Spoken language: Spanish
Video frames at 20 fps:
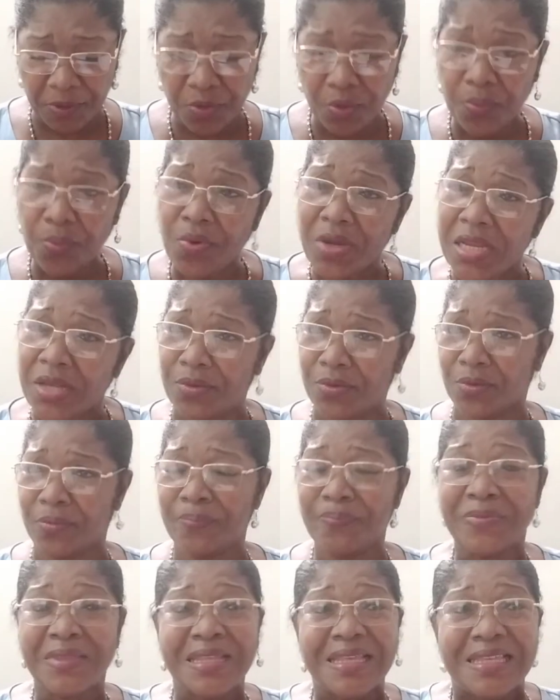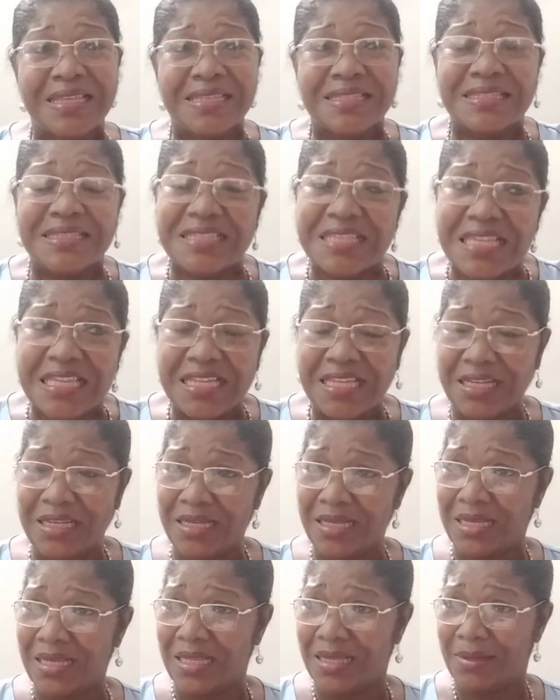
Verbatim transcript: Pero bueno, si